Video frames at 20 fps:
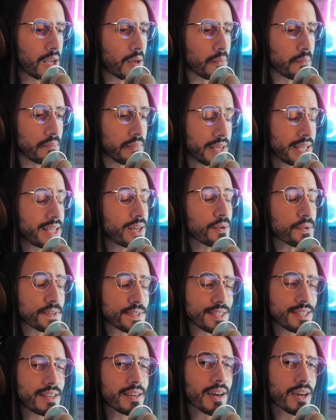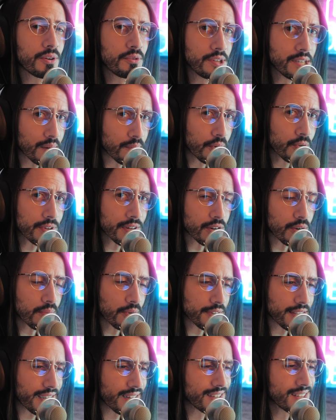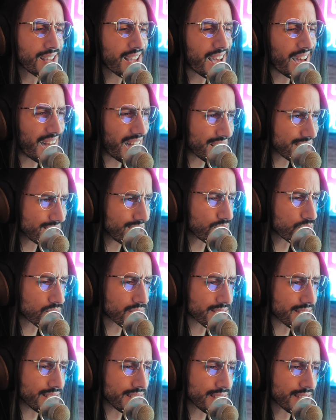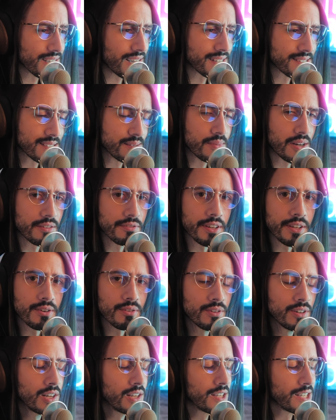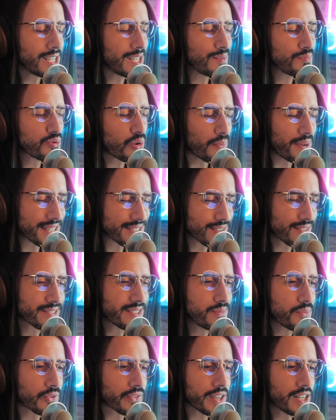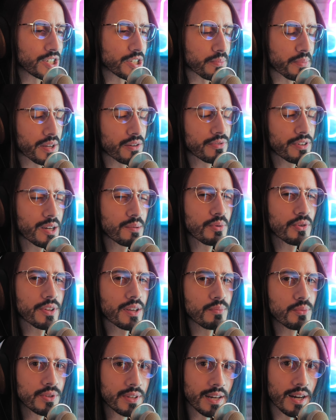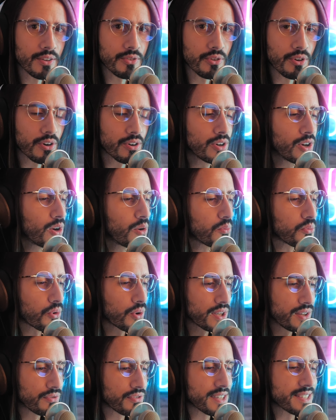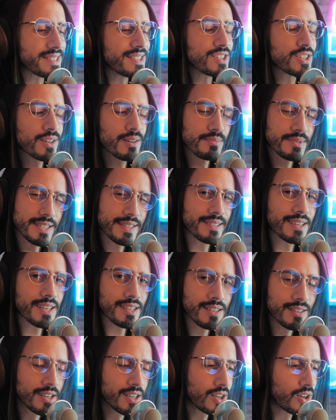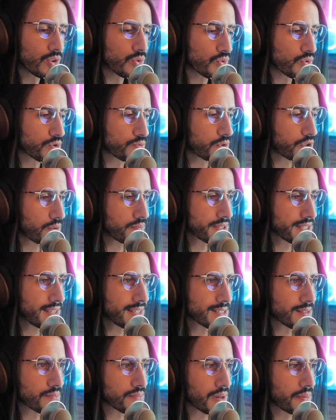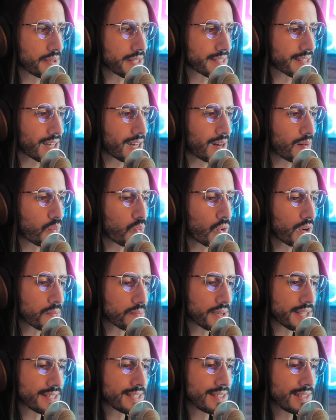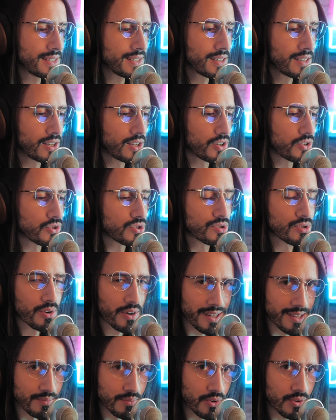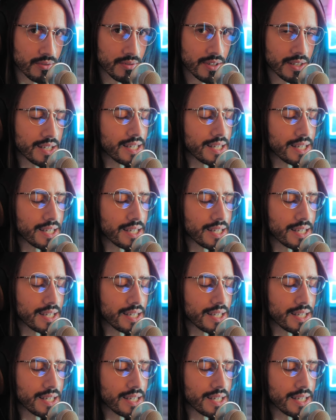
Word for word: Mais il y a aussi régulièrement des commentaires assez toxiques, assez malveillants. Et pour ma santé mentale, j'ai préféré prendre un modérateur pour qu'il fasse déjà un petit tri. Donc comme ça, ça me permettra moi de passer sereinement